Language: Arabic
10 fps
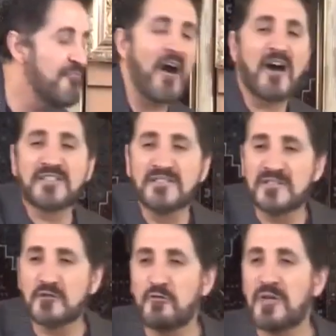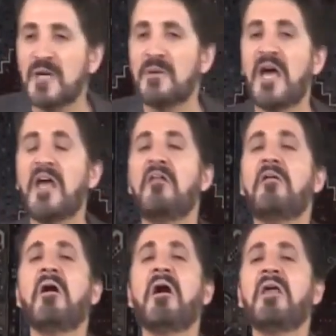فقط أنت تكون إيه من
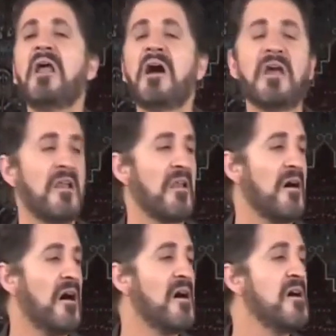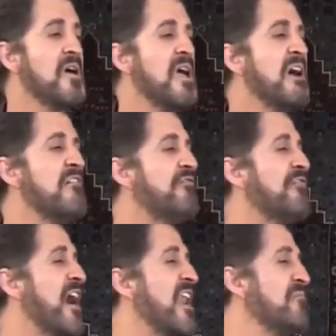أهل لا إله إلا الله
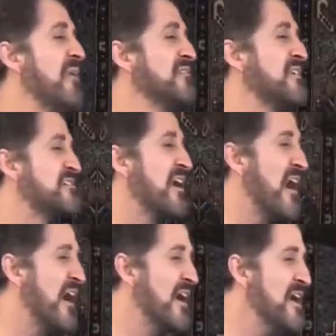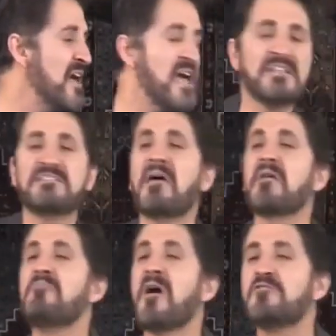افعل ما تشاء
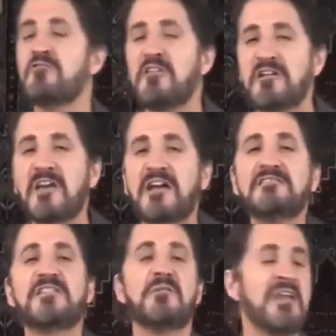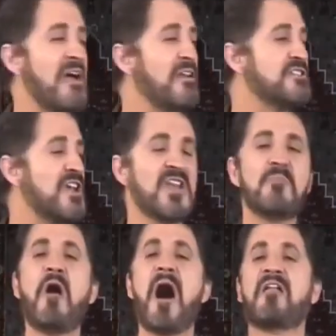احتقب ما تريد أنت من أهل
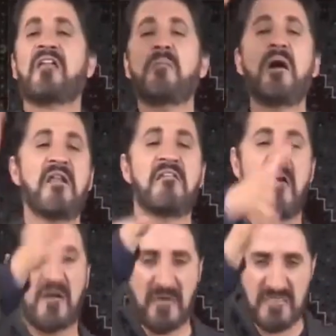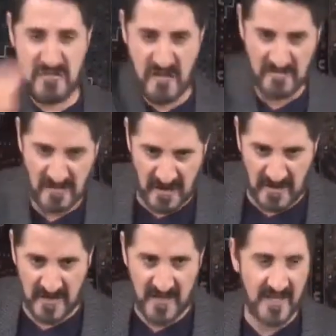الجنة محرم على النار بإذن الله
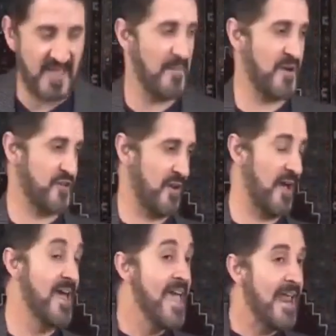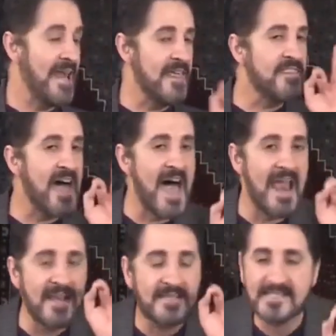تعالى يا ما شاء الله
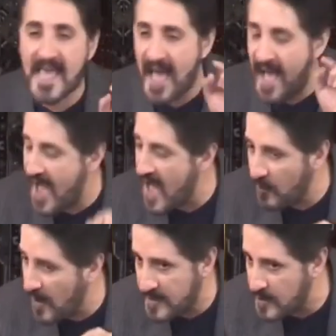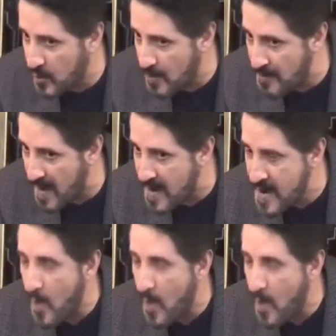لذلك ساء حال هذه الأمة